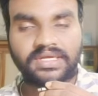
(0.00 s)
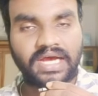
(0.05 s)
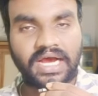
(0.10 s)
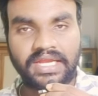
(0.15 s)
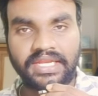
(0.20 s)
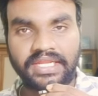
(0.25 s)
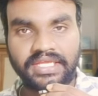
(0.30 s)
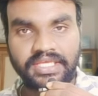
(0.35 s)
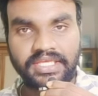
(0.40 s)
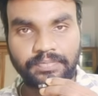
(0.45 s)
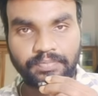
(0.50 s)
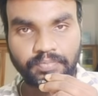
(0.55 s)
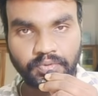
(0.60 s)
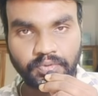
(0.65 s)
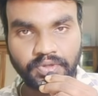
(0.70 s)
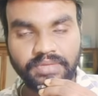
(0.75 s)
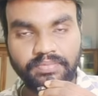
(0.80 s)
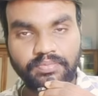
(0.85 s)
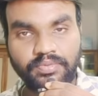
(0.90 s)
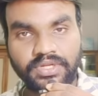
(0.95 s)
आने की
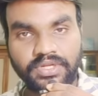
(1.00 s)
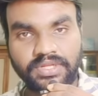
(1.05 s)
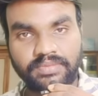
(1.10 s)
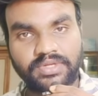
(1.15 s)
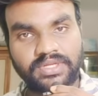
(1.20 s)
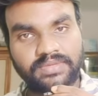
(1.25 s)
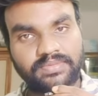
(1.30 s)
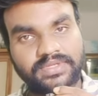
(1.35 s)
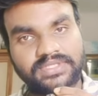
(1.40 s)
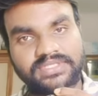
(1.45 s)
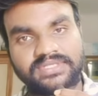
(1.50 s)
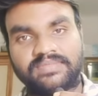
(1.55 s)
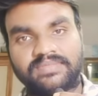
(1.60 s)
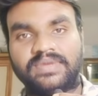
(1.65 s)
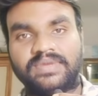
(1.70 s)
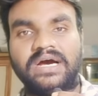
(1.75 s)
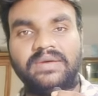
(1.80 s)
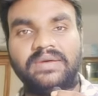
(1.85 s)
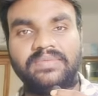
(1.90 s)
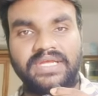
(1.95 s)
पूरी पूरी पूरी पूरी
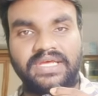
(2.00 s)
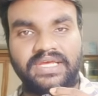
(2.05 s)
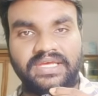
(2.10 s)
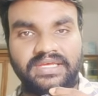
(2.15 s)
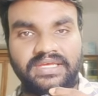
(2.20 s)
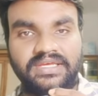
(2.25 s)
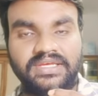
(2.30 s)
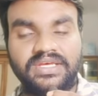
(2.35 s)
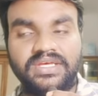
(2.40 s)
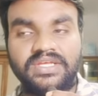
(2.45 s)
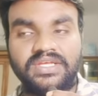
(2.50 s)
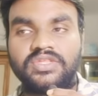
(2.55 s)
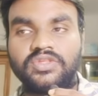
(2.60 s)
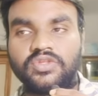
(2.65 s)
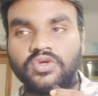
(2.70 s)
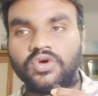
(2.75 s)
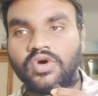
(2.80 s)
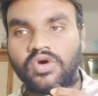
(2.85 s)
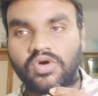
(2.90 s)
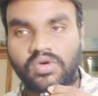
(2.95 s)
संभावना है
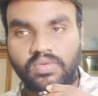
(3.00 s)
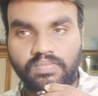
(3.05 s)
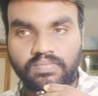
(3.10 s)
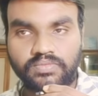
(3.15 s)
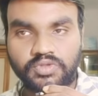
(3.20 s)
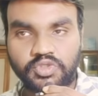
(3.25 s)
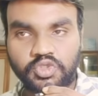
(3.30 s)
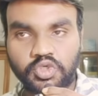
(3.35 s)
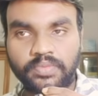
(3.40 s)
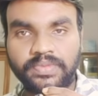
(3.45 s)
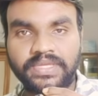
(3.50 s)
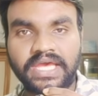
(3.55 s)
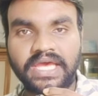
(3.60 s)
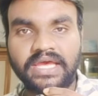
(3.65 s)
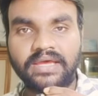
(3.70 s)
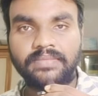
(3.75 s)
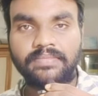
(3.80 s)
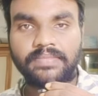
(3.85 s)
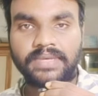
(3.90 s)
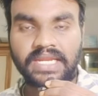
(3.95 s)
तो जो भी
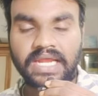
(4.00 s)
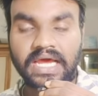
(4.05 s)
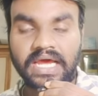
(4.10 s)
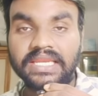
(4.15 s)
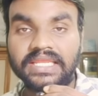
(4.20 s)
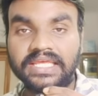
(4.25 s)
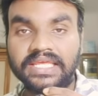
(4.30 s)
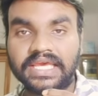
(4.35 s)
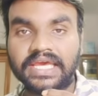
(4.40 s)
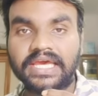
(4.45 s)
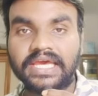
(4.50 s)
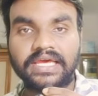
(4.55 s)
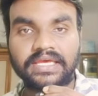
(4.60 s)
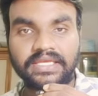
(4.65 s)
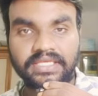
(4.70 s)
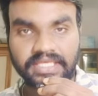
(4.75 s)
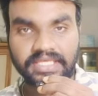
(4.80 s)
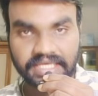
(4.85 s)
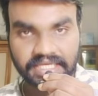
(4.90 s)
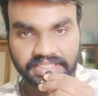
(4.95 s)
है बहरहाल ये
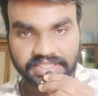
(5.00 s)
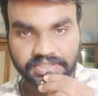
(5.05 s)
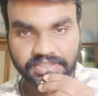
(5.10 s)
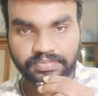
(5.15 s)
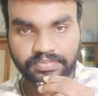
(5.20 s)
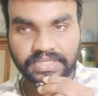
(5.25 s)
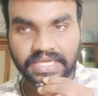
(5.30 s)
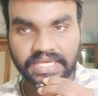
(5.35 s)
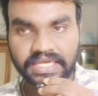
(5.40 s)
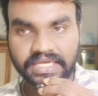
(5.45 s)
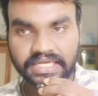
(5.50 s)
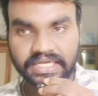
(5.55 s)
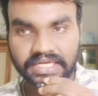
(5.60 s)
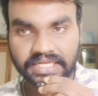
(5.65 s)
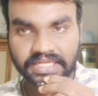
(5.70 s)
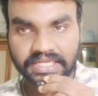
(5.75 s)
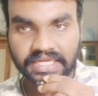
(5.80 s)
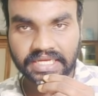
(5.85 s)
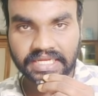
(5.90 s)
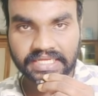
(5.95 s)
है कि एस बी आई
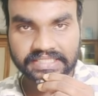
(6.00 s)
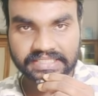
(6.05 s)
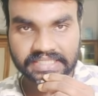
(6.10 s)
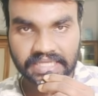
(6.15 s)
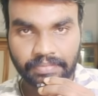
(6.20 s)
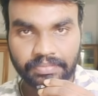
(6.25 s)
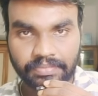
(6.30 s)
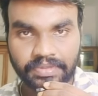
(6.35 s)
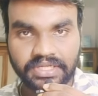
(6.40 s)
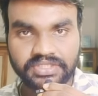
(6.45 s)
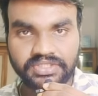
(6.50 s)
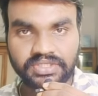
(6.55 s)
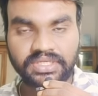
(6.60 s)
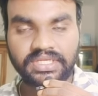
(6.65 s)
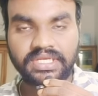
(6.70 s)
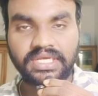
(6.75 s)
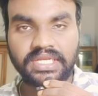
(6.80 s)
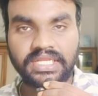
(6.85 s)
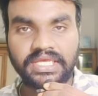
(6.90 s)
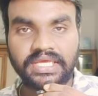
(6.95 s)
क्लरिकल
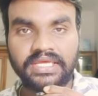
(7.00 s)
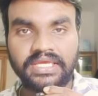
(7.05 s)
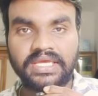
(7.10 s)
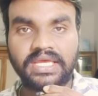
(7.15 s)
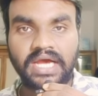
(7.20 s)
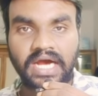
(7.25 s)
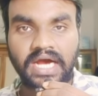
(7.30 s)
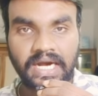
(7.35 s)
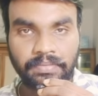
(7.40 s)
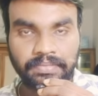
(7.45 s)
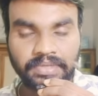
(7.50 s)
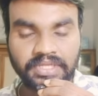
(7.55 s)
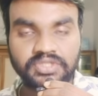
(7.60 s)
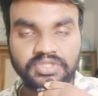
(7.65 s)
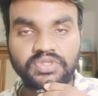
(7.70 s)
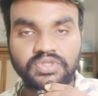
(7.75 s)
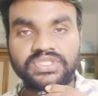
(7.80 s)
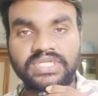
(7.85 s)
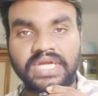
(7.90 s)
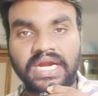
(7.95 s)
एग्जामिनेशन के लिए हमने
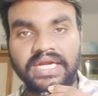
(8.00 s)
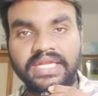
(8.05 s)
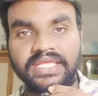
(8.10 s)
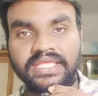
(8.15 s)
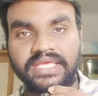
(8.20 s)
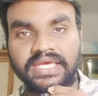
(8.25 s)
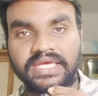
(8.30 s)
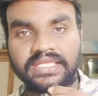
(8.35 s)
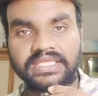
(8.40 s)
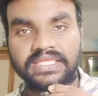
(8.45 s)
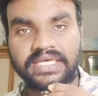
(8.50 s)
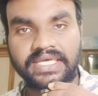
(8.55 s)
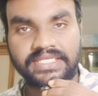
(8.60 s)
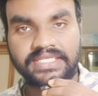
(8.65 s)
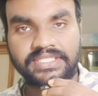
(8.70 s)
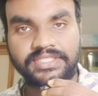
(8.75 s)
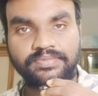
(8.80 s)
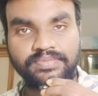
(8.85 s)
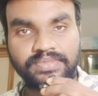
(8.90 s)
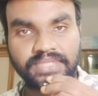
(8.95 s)
जो स्टार्ट किया था
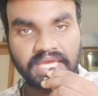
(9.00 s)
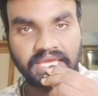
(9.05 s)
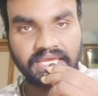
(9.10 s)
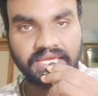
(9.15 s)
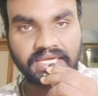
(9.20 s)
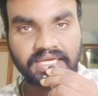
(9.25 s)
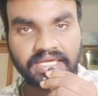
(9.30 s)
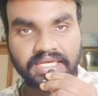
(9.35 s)
एस बी आई